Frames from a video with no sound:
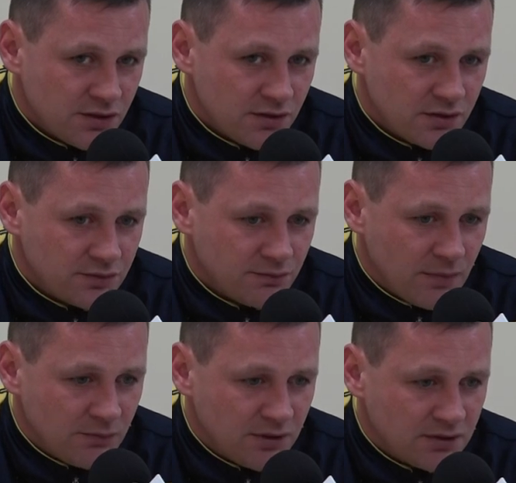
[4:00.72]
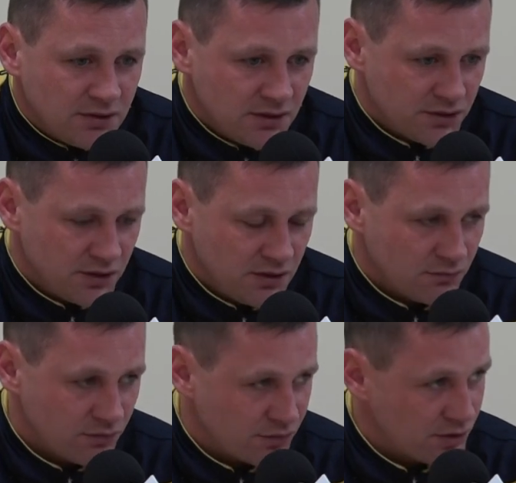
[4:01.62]
że mamy na tyle silną
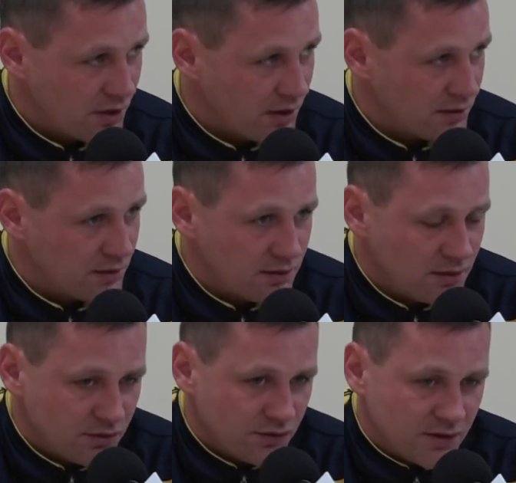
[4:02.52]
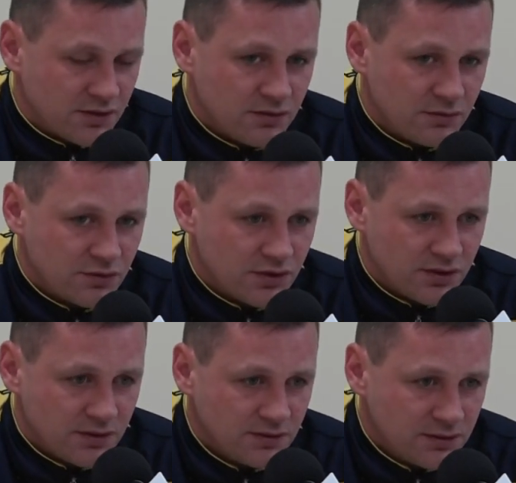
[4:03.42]
drużynę, na tyle doświadczoną,
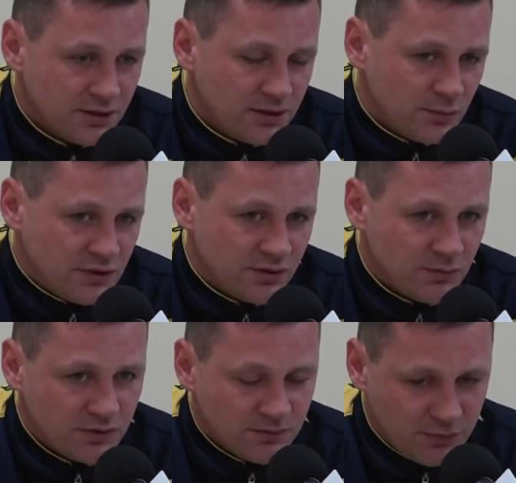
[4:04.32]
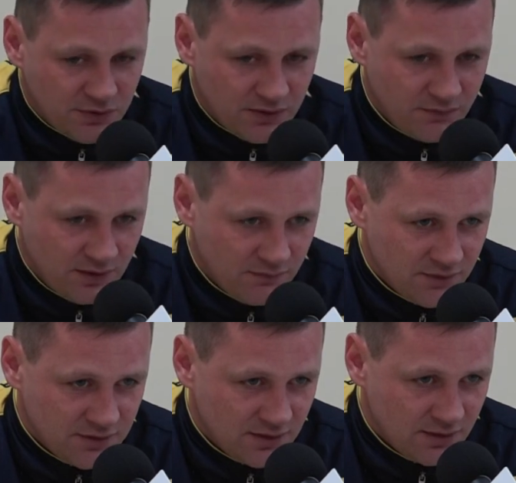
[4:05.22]
że będziemy potrafili
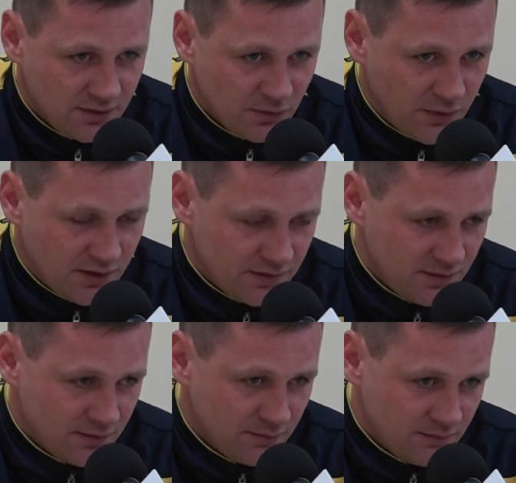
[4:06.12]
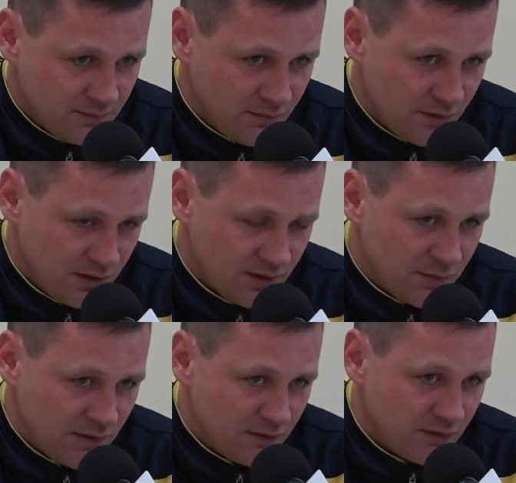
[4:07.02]
wyjść z tej opresji, bo tak
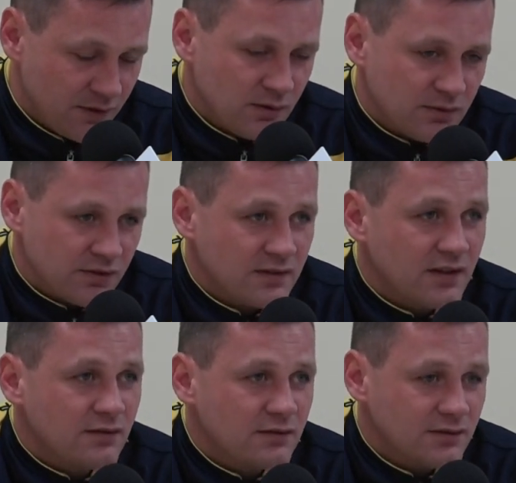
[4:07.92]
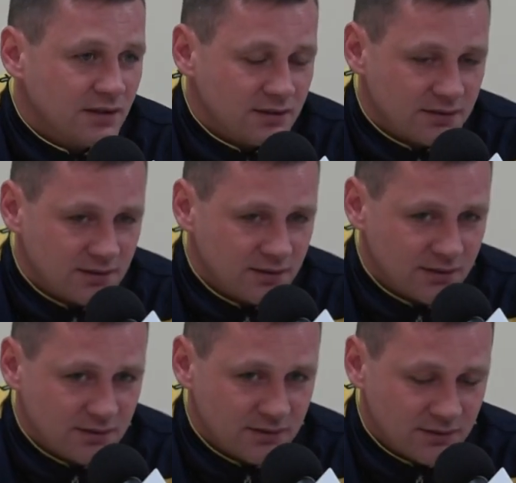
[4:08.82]
naprawdę, no wiadomo, 3-0 to nie jest e,
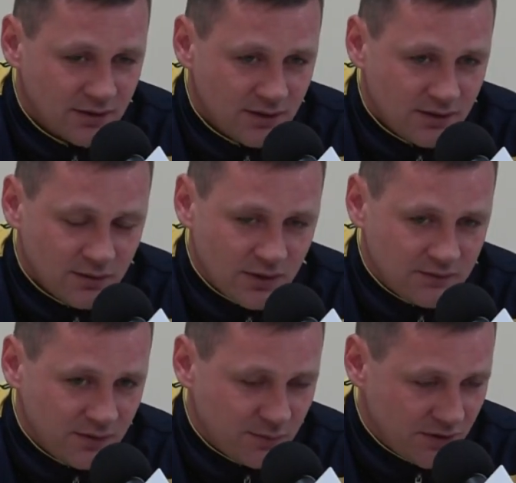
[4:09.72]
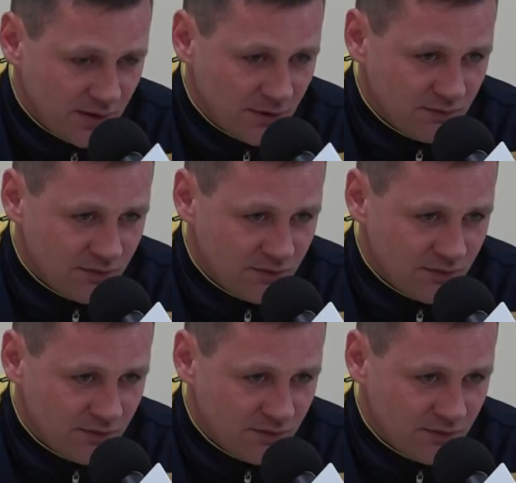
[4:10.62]
łatwy i przyjemny